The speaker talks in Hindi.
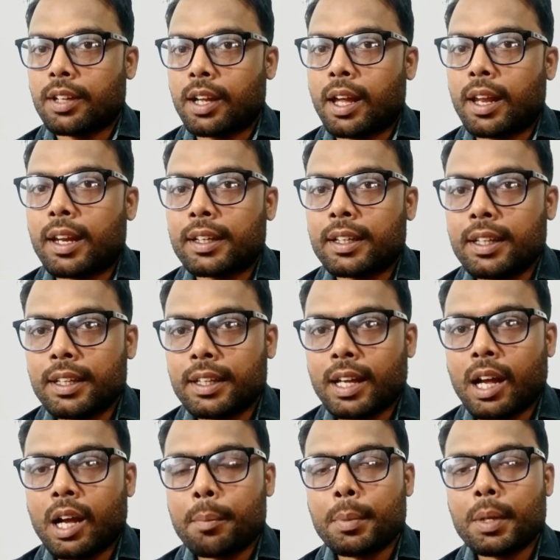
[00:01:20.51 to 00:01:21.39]
हालांकि
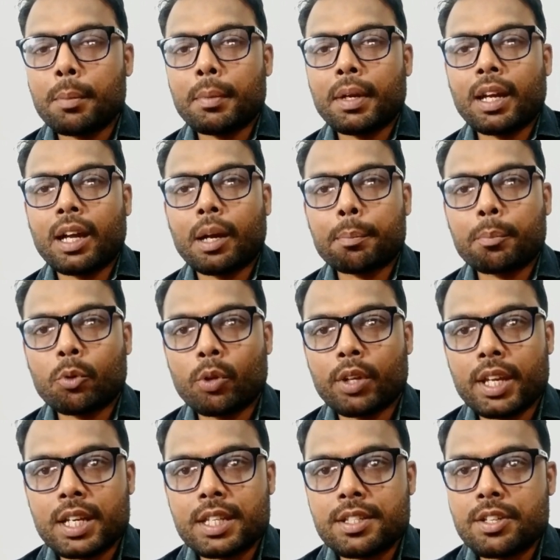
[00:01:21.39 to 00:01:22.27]
यहाँ पे मैं आपको
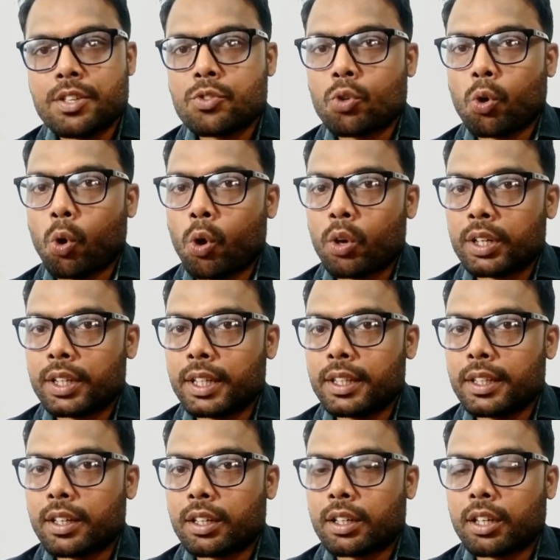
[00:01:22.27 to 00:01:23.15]
एक चीज और
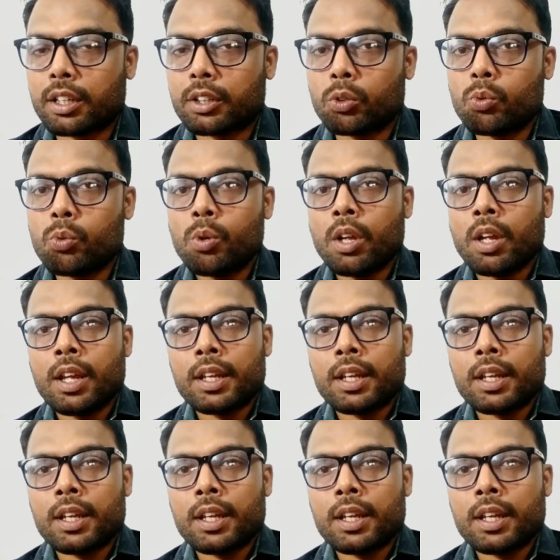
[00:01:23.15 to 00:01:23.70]
क्लियर कर दूं